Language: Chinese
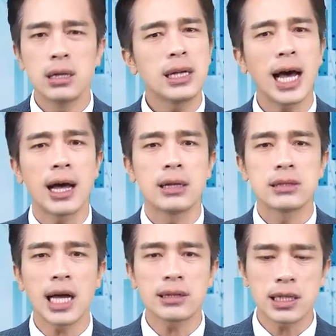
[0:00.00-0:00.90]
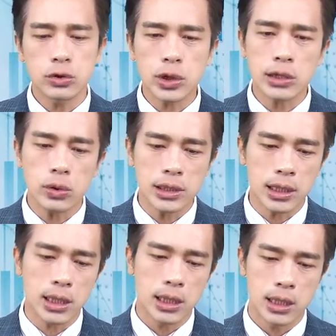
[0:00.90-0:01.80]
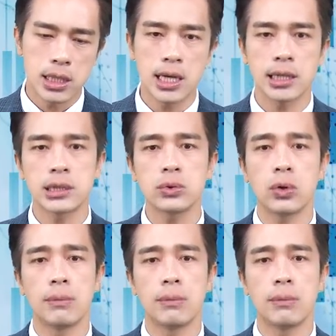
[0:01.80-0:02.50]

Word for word: 那涨停最多的呢，也是我